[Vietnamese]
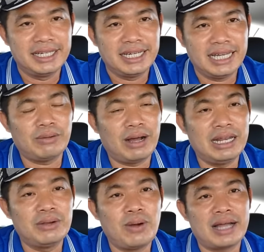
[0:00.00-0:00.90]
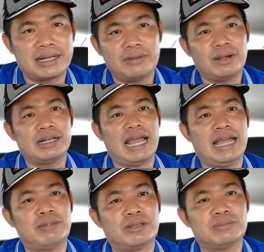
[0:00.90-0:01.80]
À, và liên quan đến vấn
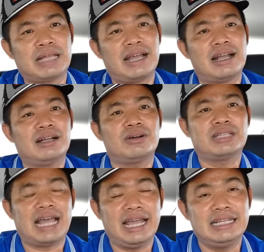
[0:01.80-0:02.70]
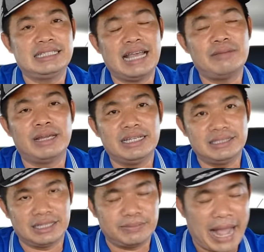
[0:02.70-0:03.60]
đề mà chúng ta rất có thể sẽ bị
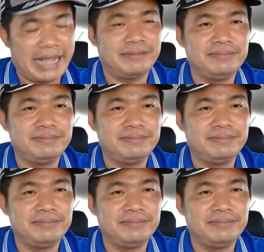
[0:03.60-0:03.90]
xử phạt.